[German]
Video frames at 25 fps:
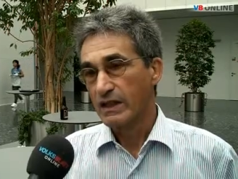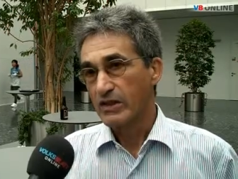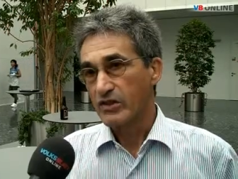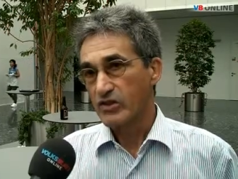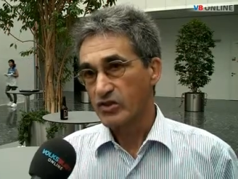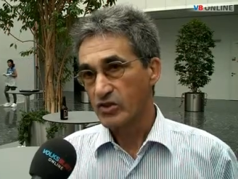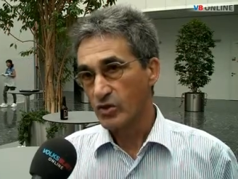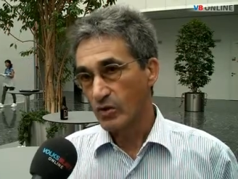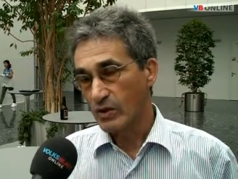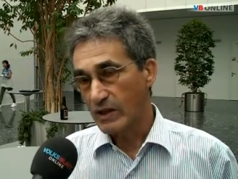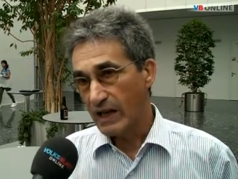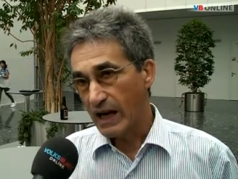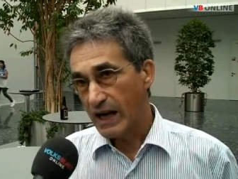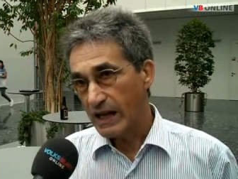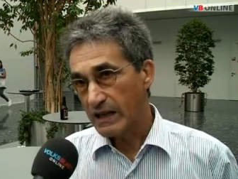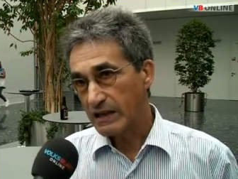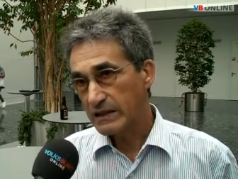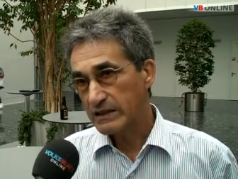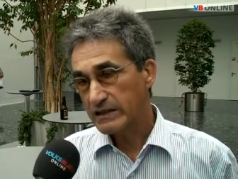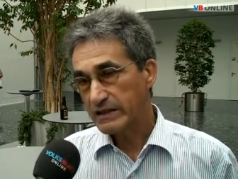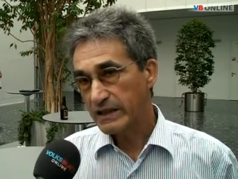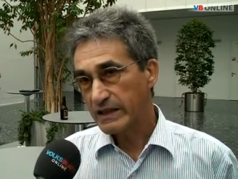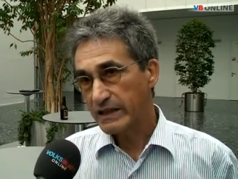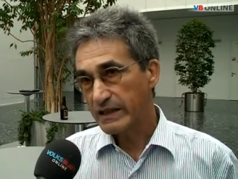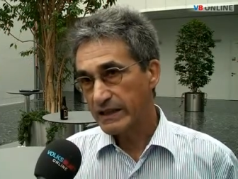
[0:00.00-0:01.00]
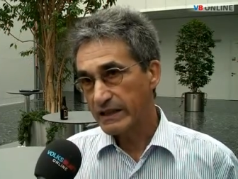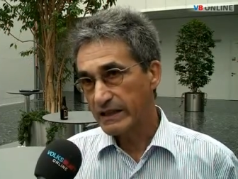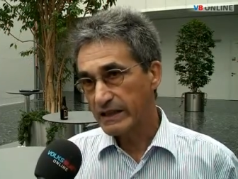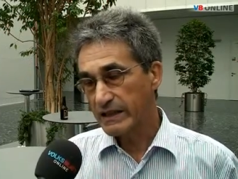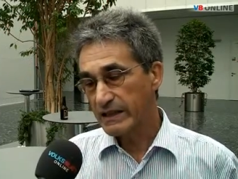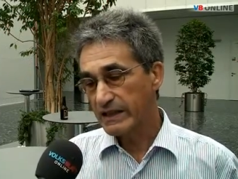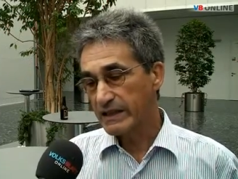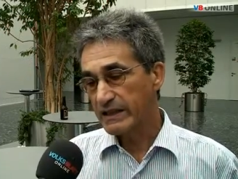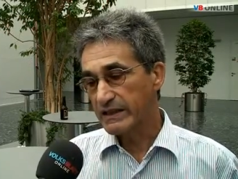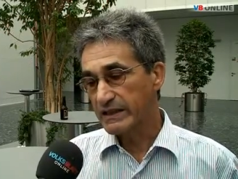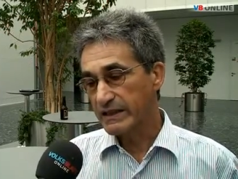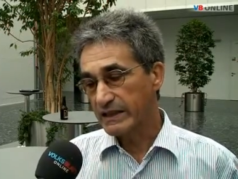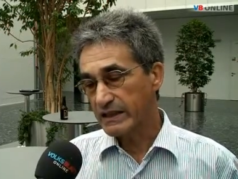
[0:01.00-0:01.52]
Solange die
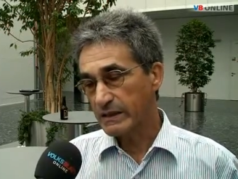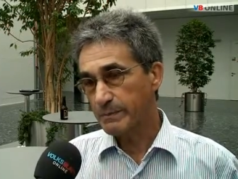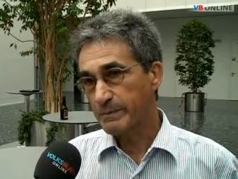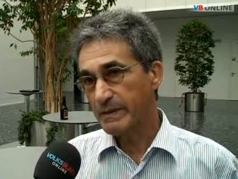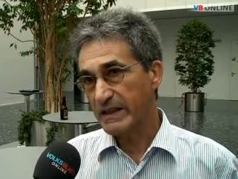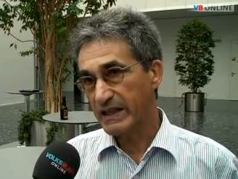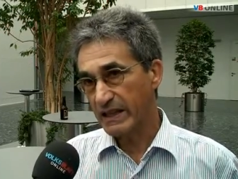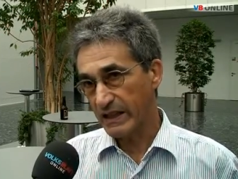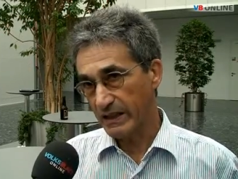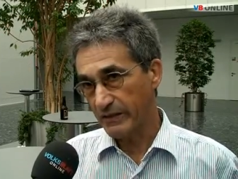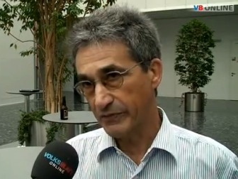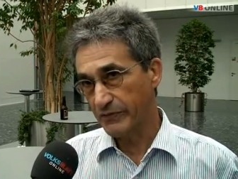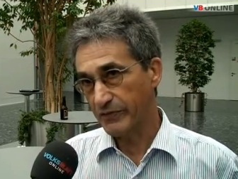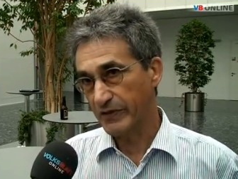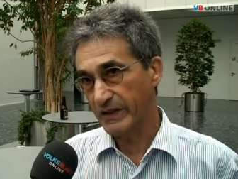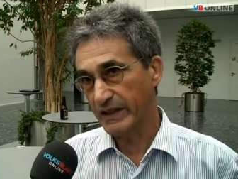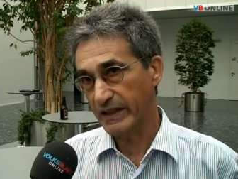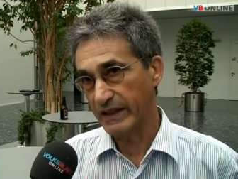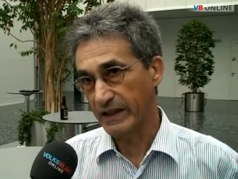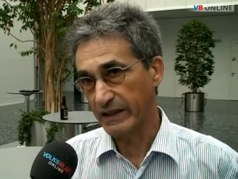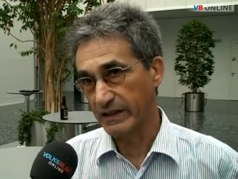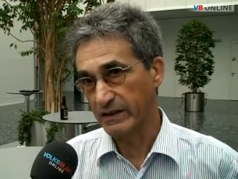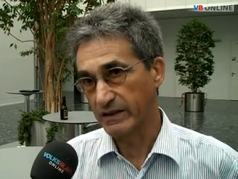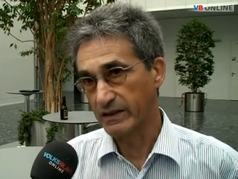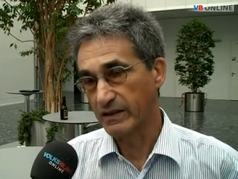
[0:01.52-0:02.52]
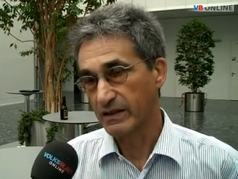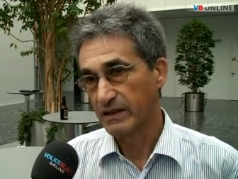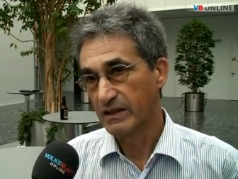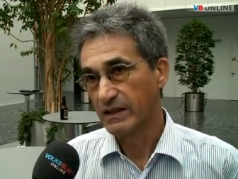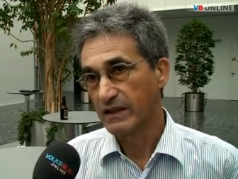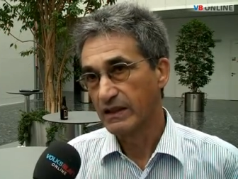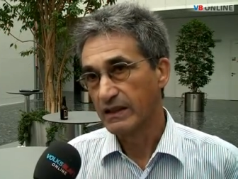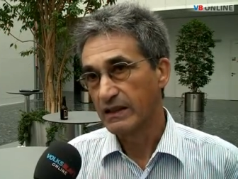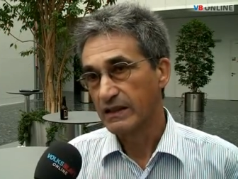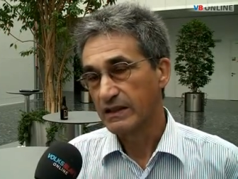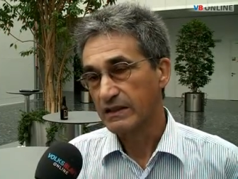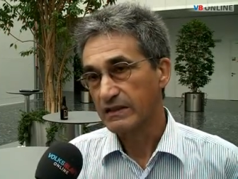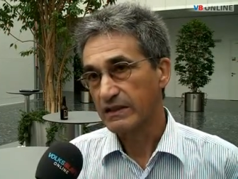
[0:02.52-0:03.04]
Regierung nicht begriffen hat,
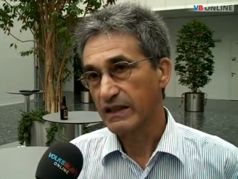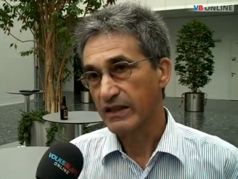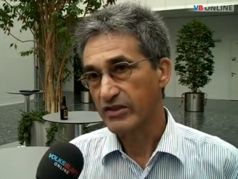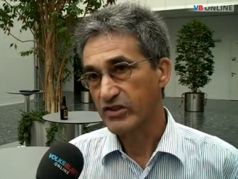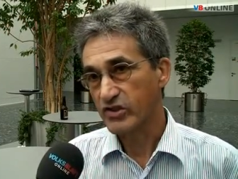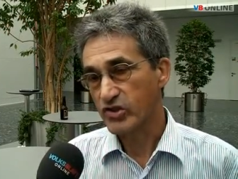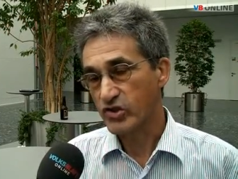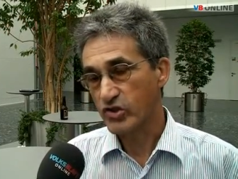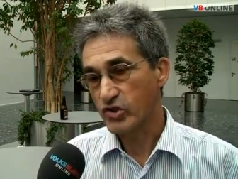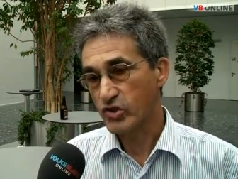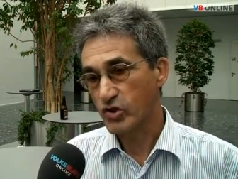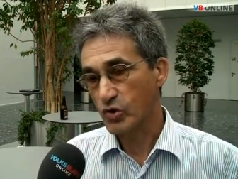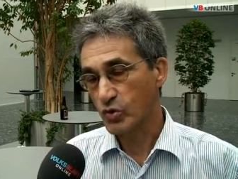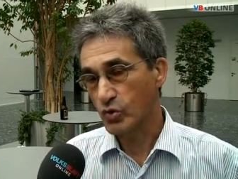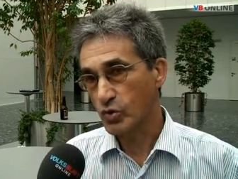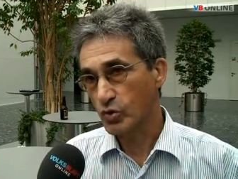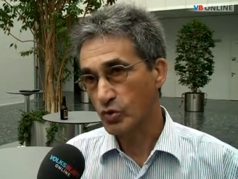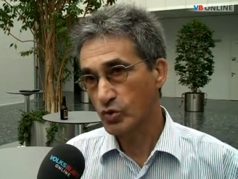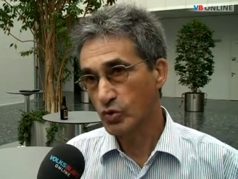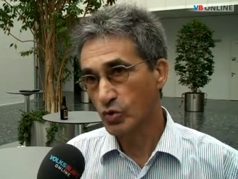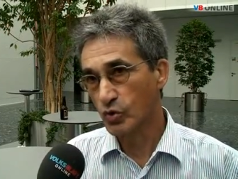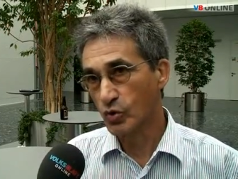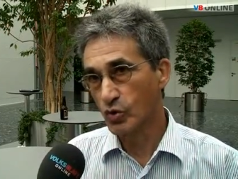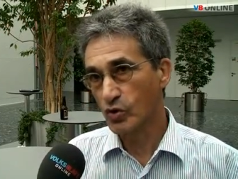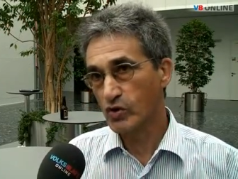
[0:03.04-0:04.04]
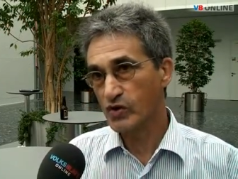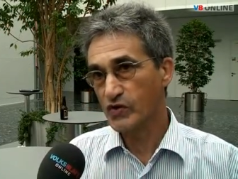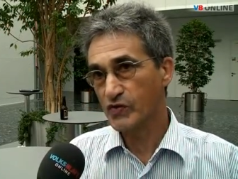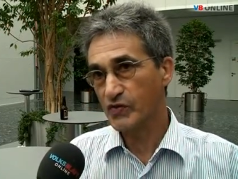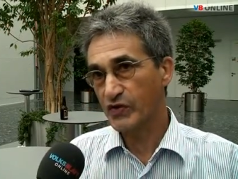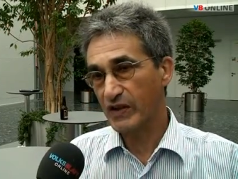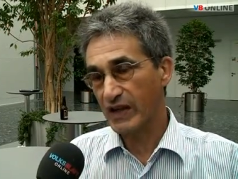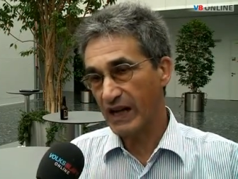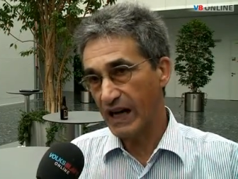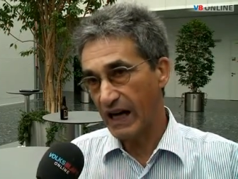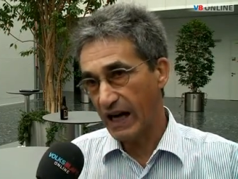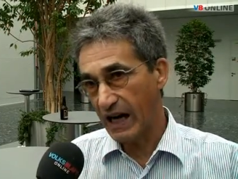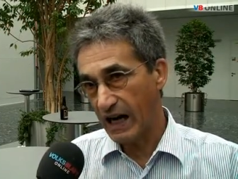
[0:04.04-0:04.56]
dass die Struktur das
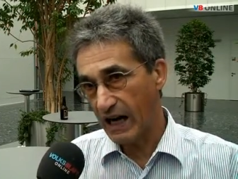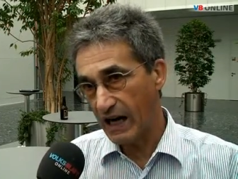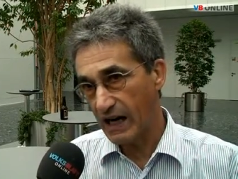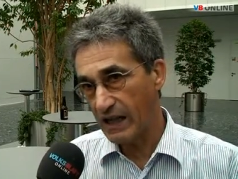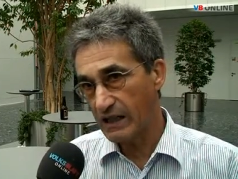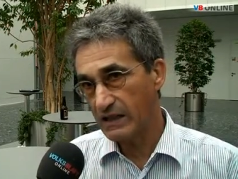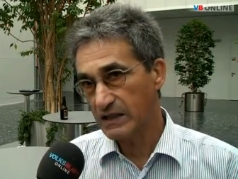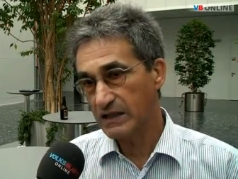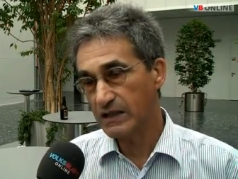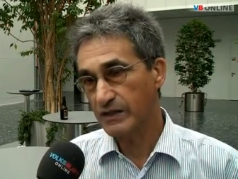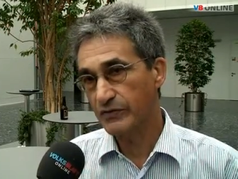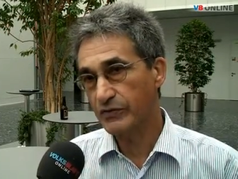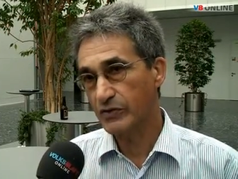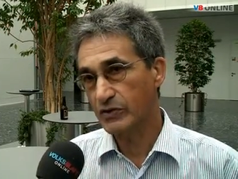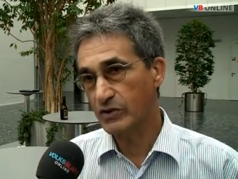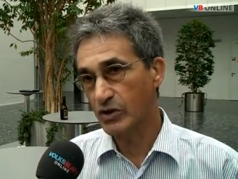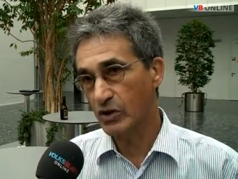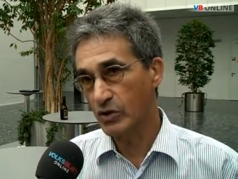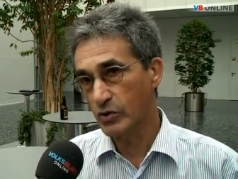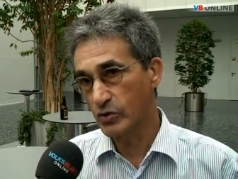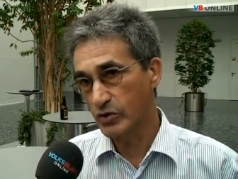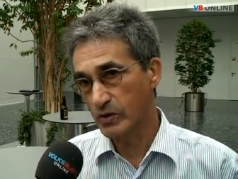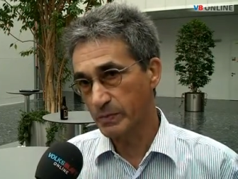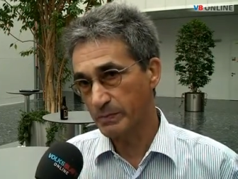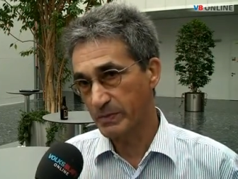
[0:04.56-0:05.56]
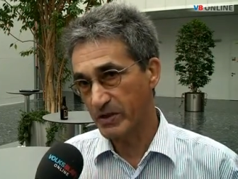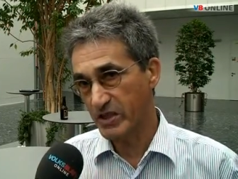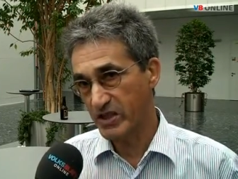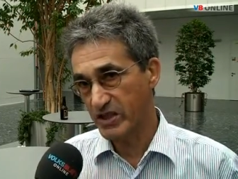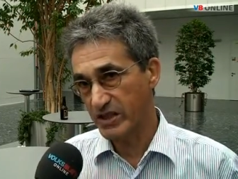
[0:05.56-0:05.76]
Verhalten der Leute